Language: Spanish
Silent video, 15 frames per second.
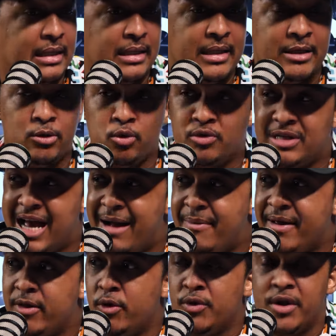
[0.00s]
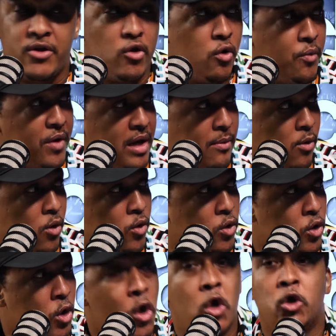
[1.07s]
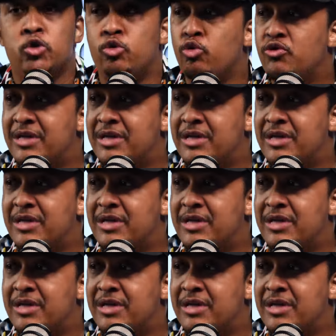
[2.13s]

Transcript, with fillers: y tú sabes dónde yo vivo, tú